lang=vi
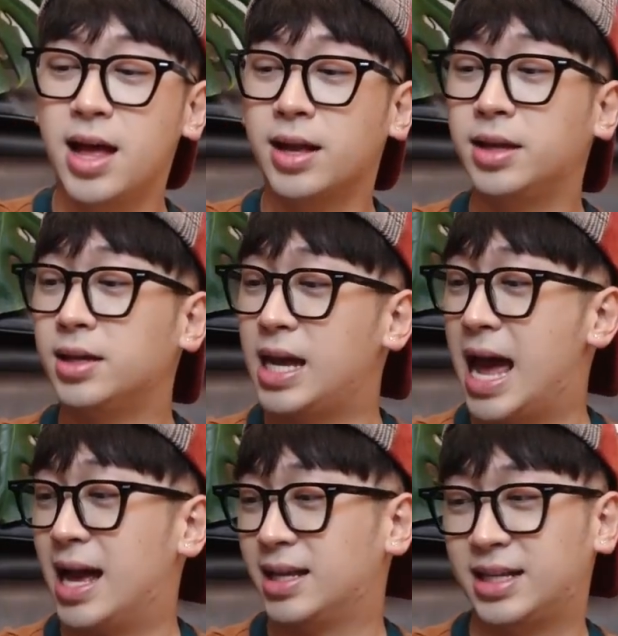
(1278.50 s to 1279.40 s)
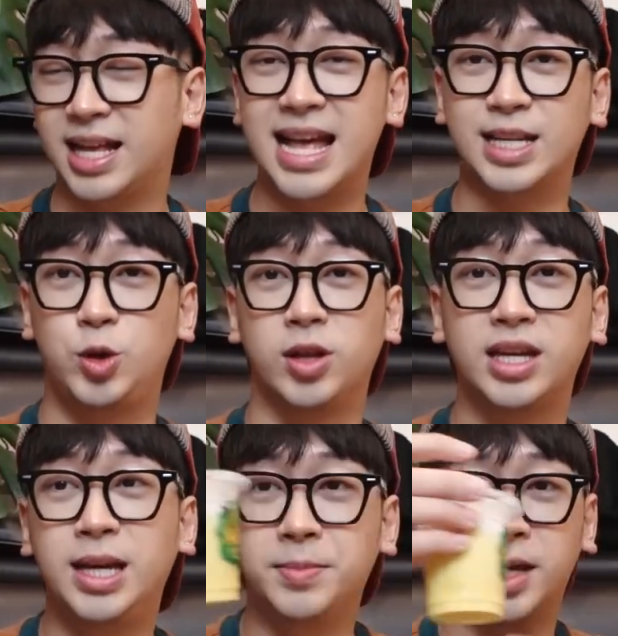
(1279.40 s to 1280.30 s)
nhưng nhà cái nhà xuyến
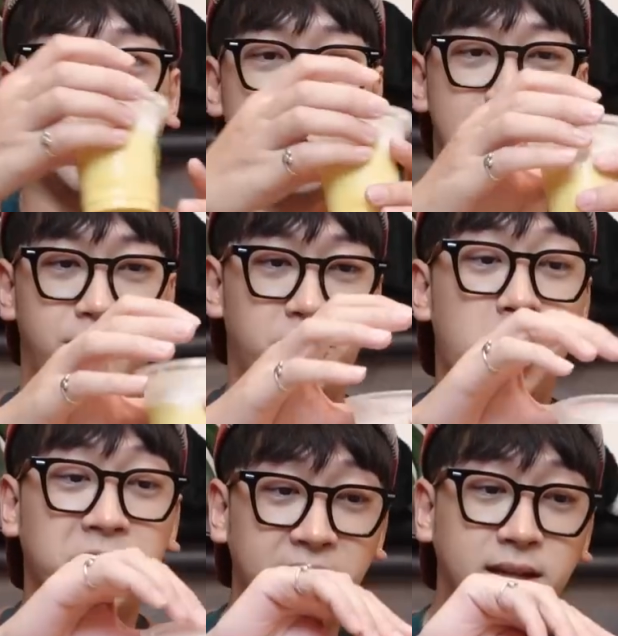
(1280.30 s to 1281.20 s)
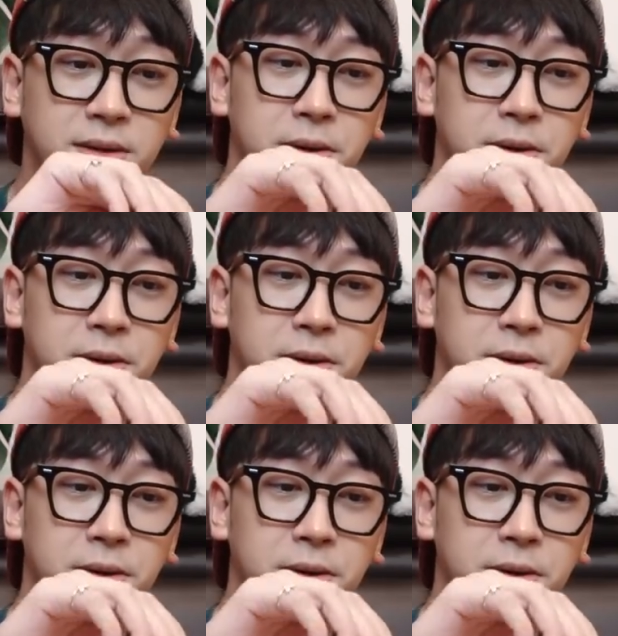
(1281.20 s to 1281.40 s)
kim này làm ngon phết